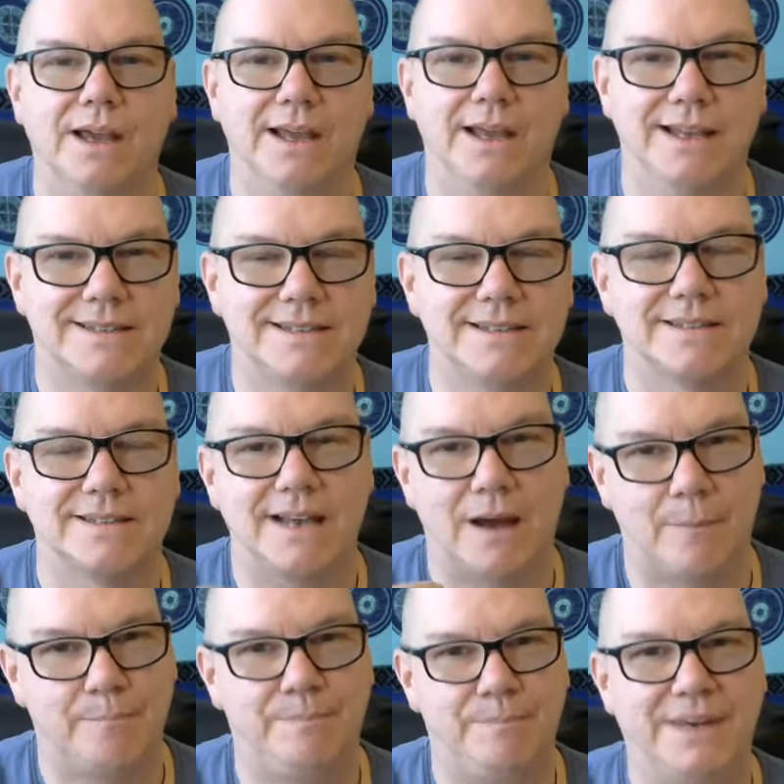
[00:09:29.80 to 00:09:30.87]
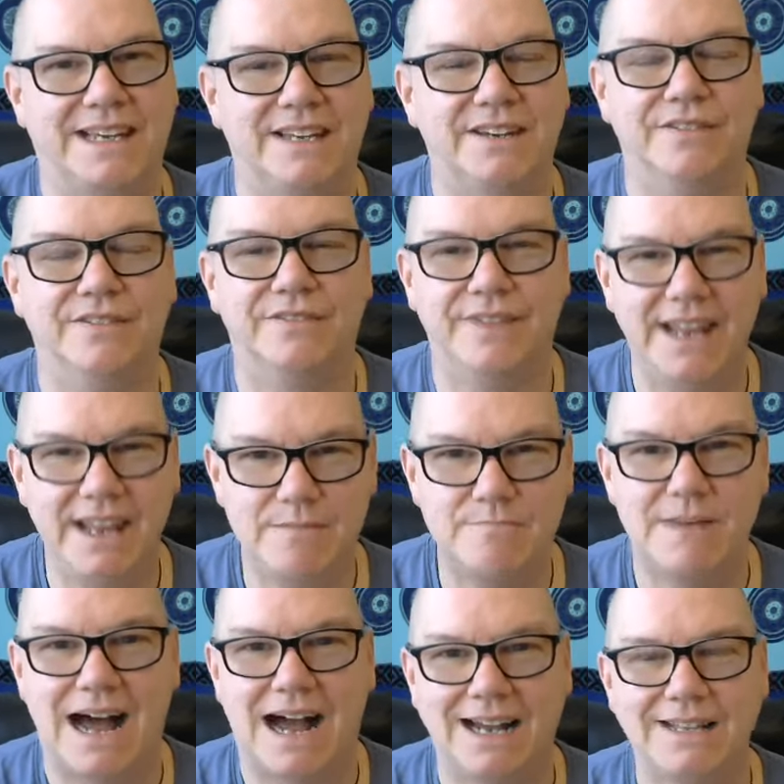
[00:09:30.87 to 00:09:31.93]
ist es bequem,
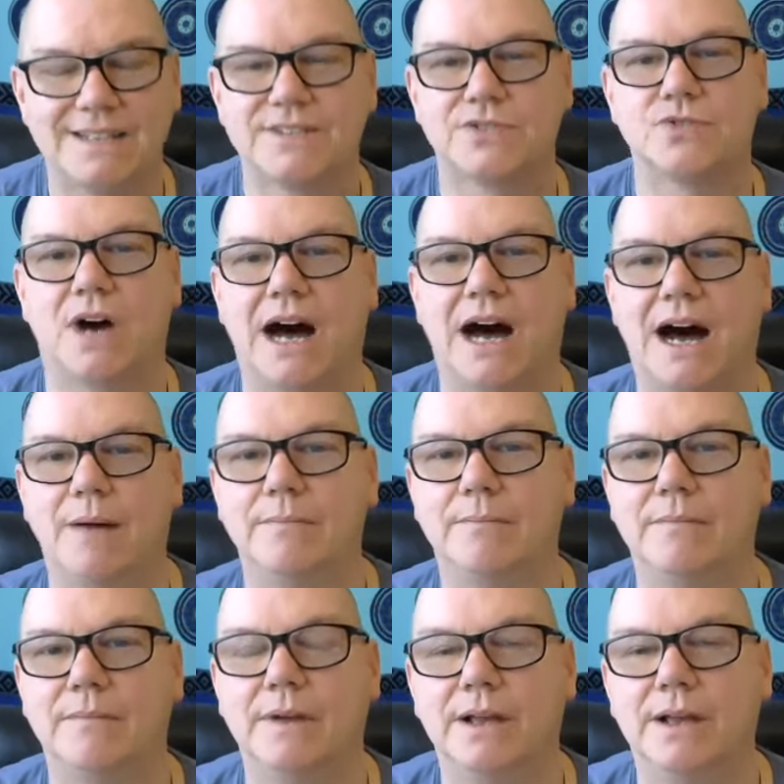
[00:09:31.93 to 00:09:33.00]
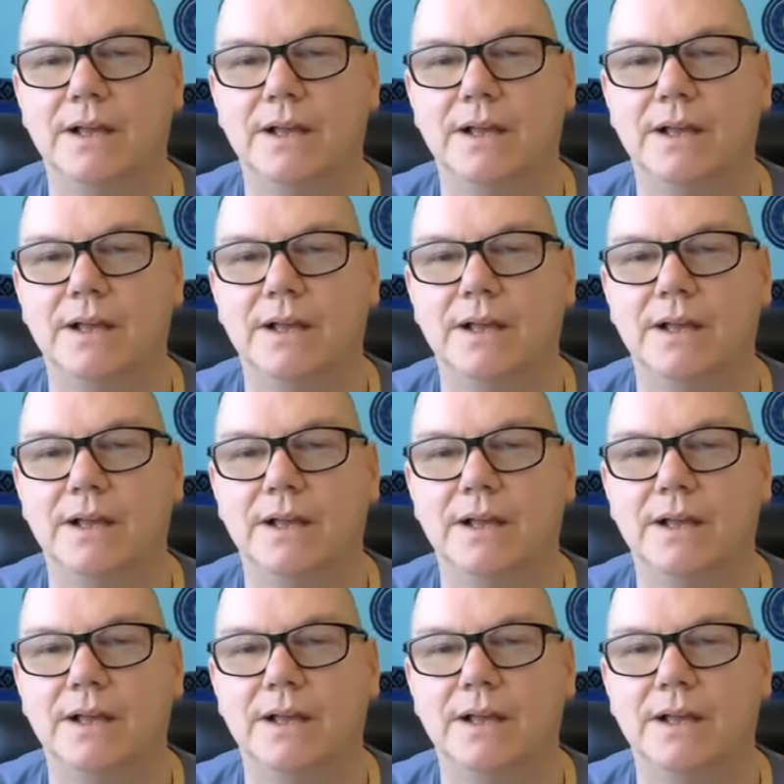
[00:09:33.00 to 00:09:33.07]
Angst zu haben?